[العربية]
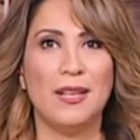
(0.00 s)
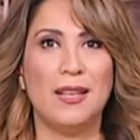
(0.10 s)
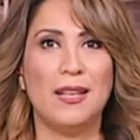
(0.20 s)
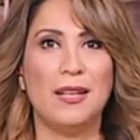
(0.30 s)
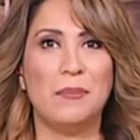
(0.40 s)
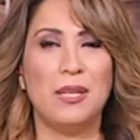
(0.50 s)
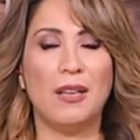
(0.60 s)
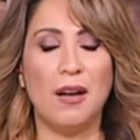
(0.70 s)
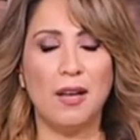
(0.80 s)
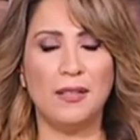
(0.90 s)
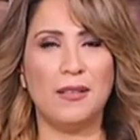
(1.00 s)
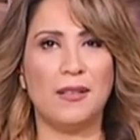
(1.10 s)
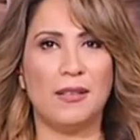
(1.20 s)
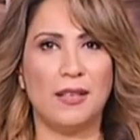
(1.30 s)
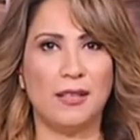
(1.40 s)
آه، من أكثر
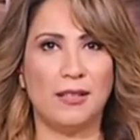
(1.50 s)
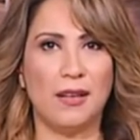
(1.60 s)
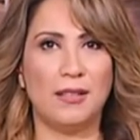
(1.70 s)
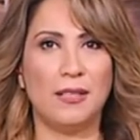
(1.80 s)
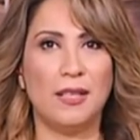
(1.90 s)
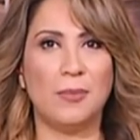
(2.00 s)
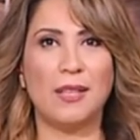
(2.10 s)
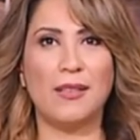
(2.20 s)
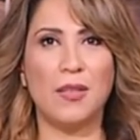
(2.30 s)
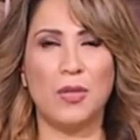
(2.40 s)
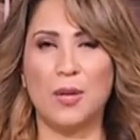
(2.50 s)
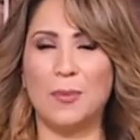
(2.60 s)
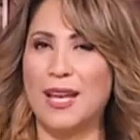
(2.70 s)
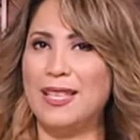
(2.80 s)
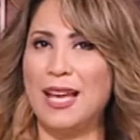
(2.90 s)
القطاعات اللي بتتأثر
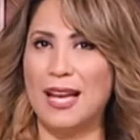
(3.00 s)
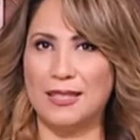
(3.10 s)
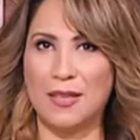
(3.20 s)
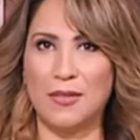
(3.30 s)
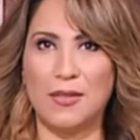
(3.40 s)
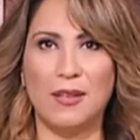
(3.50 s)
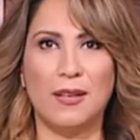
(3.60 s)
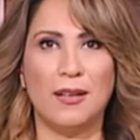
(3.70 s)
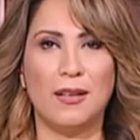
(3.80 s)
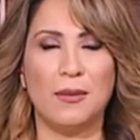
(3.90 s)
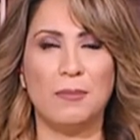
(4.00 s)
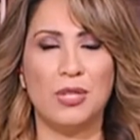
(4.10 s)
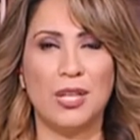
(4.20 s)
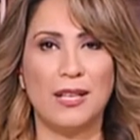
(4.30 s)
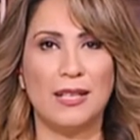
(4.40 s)
بأي حدث آه،
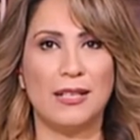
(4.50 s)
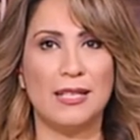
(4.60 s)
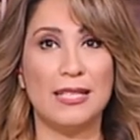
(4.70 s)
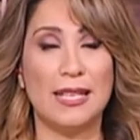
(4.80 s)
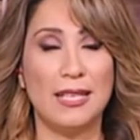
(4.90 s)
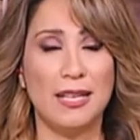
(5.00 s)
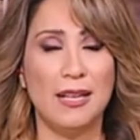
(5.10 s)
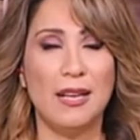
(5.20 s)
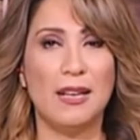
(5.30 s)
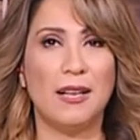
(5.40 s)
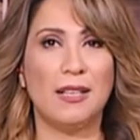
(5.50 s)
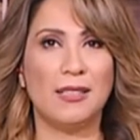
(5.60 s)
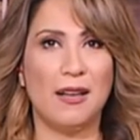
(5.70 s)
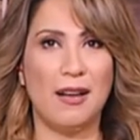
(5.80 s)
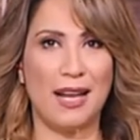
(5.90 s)
بشكل سريع
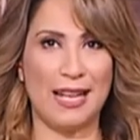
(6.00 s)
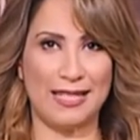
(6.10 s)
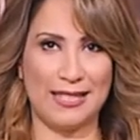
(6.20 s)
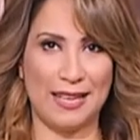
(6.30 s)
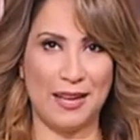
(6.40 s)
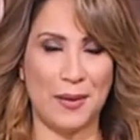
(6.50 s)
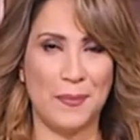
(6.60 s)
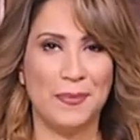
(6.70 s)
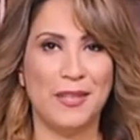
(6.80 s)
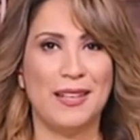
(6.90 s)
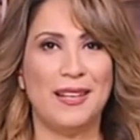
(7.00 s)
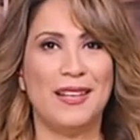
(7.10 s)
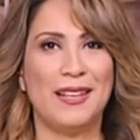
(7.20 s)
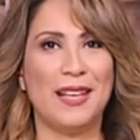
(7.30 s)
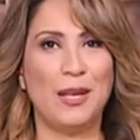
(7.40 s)
قطاع السياحة
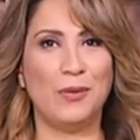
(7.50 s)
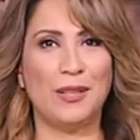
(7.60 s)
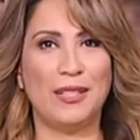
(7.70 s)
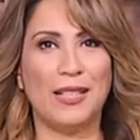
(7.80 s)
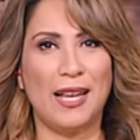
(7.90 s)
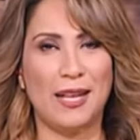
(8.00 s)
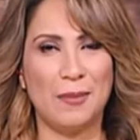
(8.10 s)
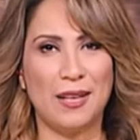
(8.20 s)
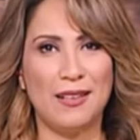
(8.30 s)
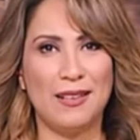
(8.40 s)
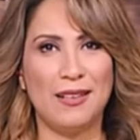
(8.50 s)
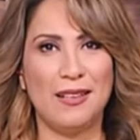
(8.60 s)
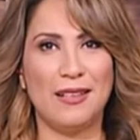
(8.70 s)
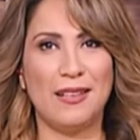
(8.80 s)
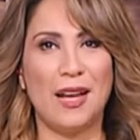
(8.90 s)
آه، كيف تتعامل
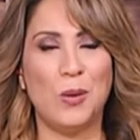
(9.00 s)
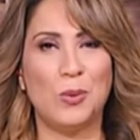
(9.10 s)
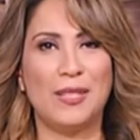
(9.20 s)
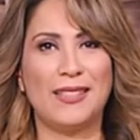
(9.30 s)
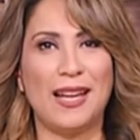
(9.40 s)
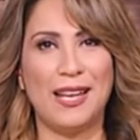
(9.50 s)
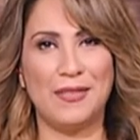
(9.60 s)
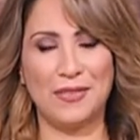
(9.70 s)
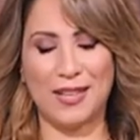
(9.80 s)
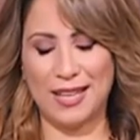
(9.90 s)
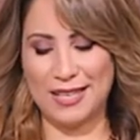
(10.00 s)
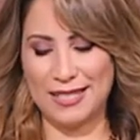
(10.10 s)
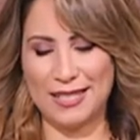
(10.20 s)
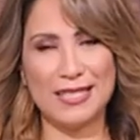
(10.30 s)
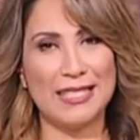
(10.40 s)
أو تتعافى
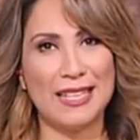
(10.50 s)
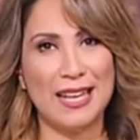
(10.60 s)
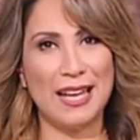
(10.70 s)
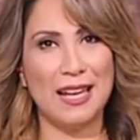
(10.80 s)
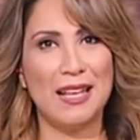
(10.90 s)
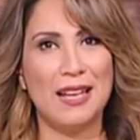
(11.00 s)
السياحة